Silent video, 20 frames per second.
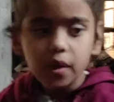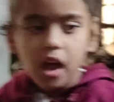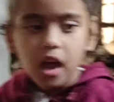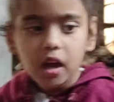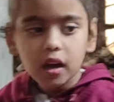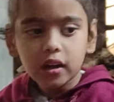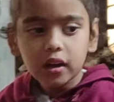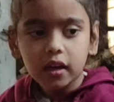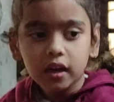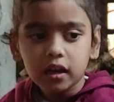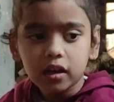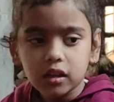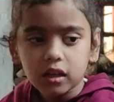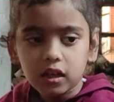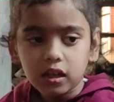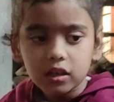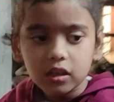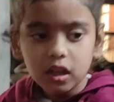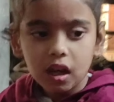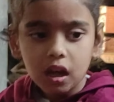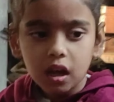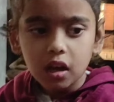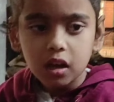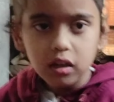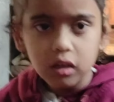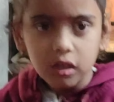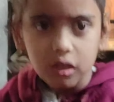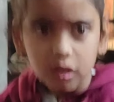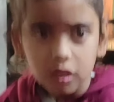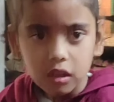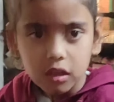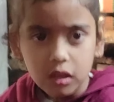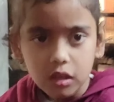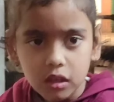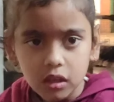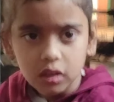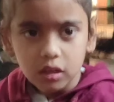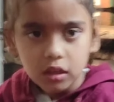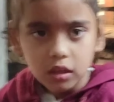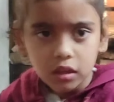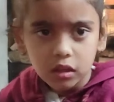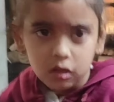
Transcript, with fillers: प्यार देते तारे ठीक है